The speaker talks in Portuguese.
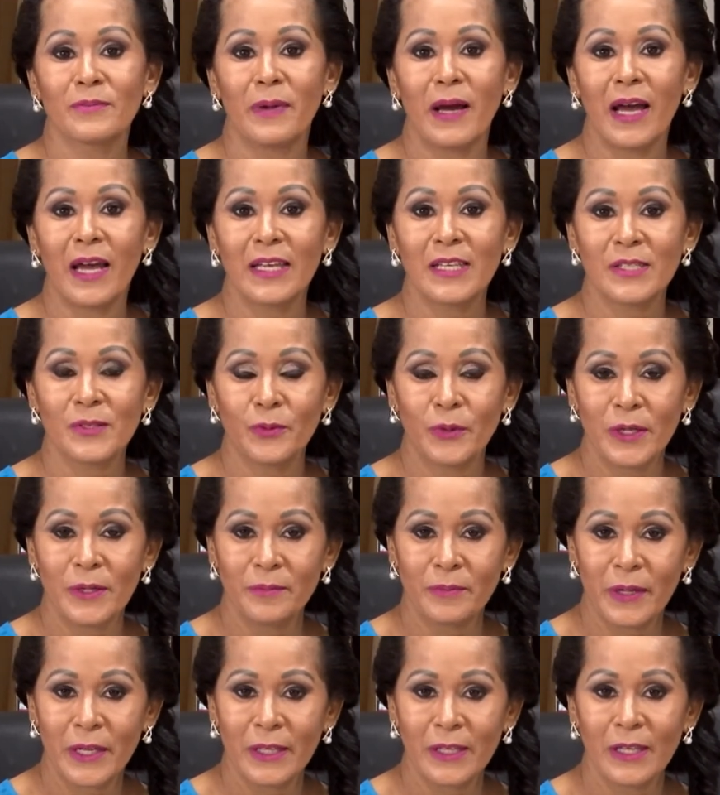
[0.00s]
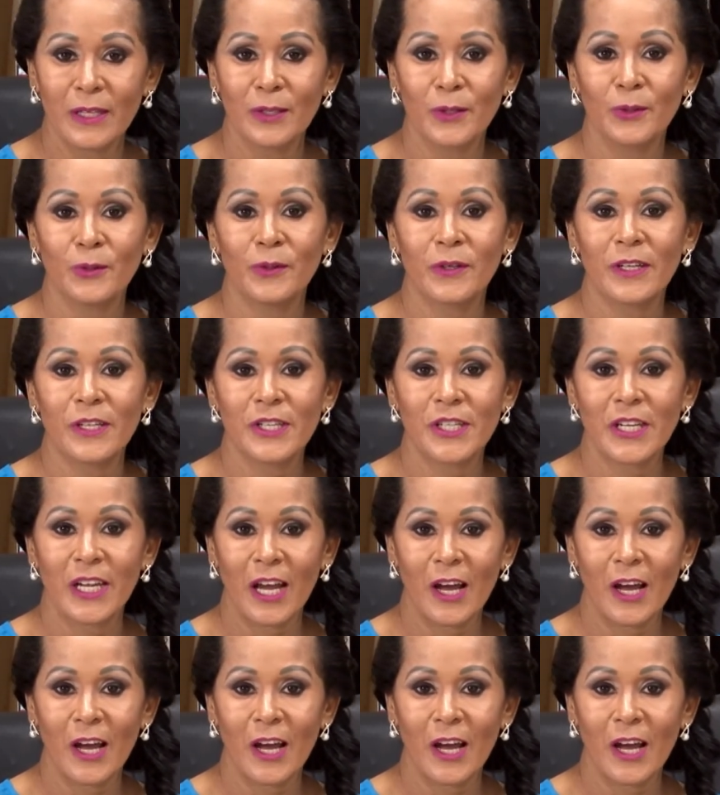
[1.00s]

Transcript: mais uma empreendedora de